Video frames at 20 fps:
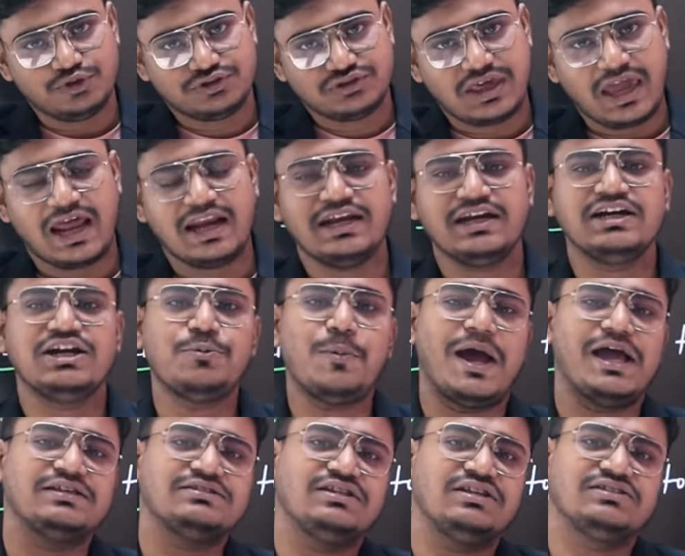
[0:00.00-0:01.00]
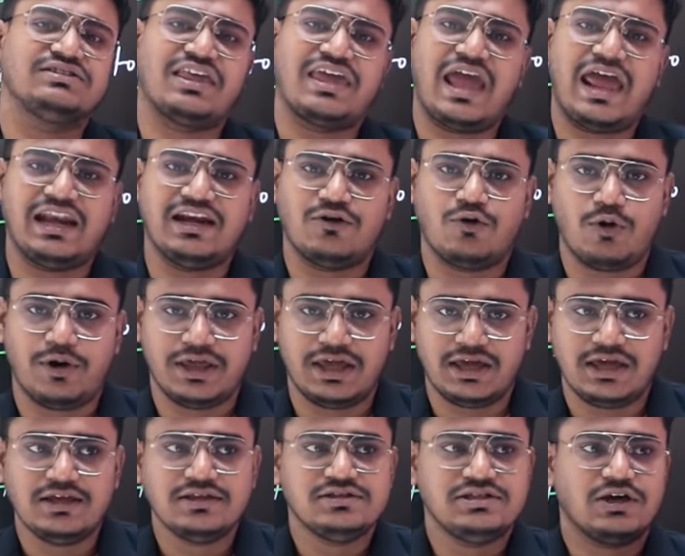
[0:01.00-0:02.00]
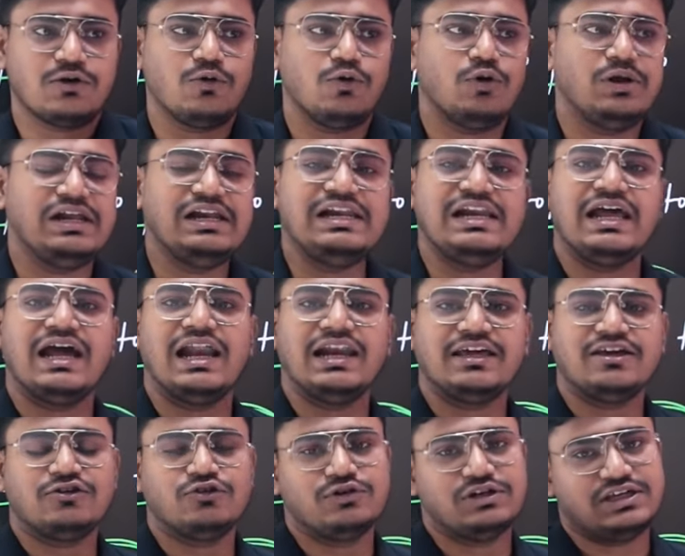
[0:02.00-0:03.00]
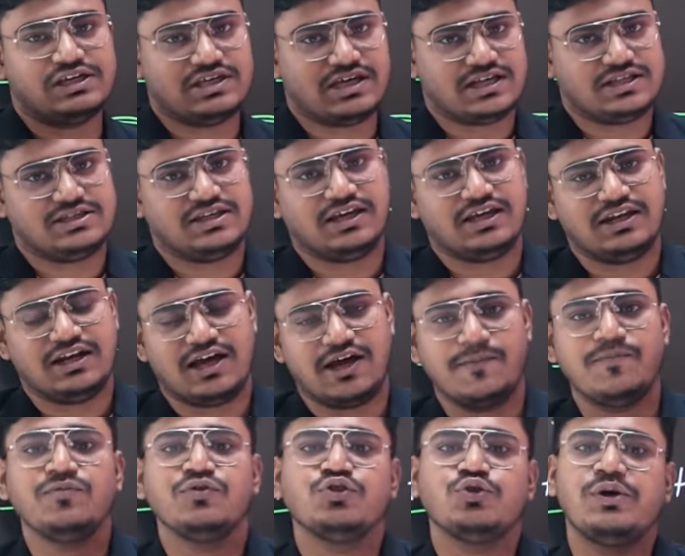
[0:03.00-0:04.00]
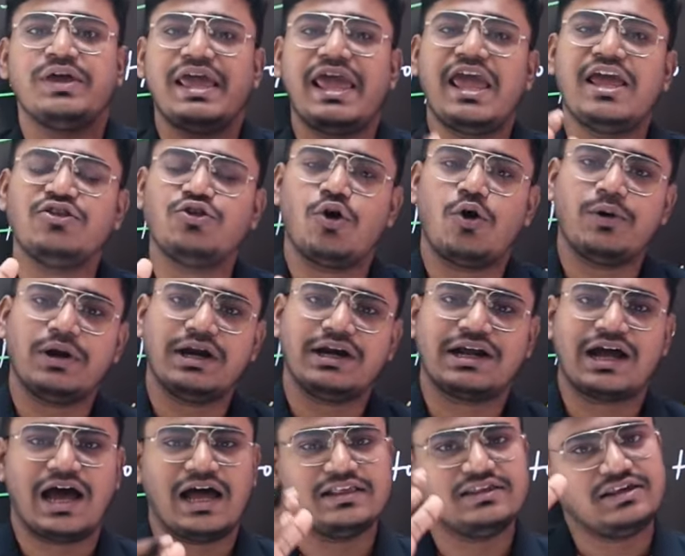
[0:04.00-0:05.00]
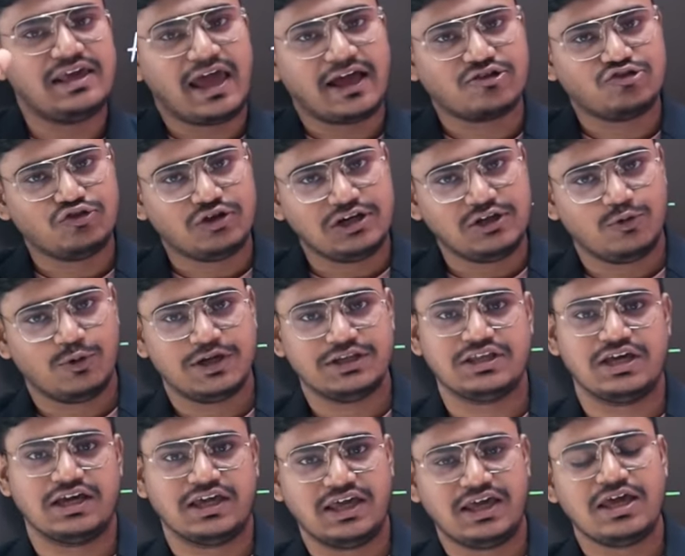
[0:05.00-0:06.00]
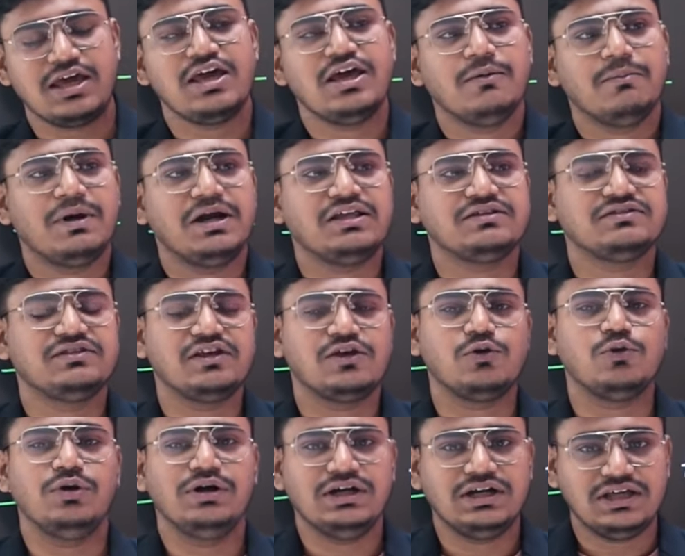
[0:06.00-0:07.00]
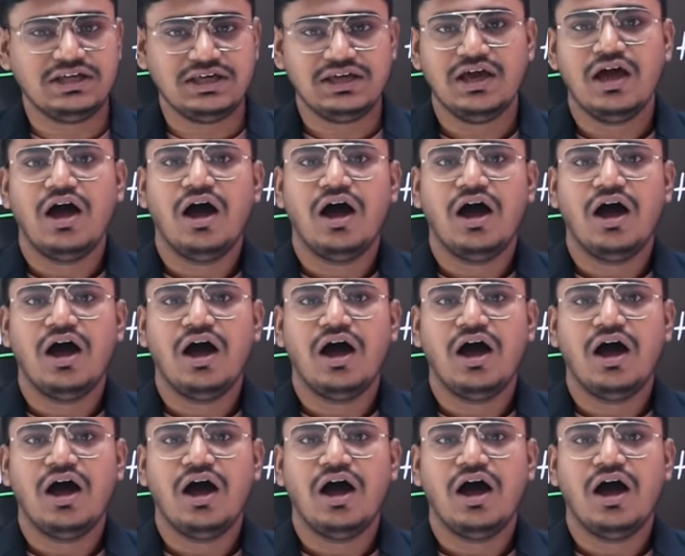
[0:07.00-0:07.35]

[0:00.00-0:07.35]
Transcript: স্ক্যানিং ডিভাইস যে স্ক্যান করে যে কোনো ইলিগাল কিছু নিয়ে যাচ্ছে কি না তো এই ধরনের কাজই অ্যাকচুয়ালি হয়ে থাকে মানে সিকিউরিটি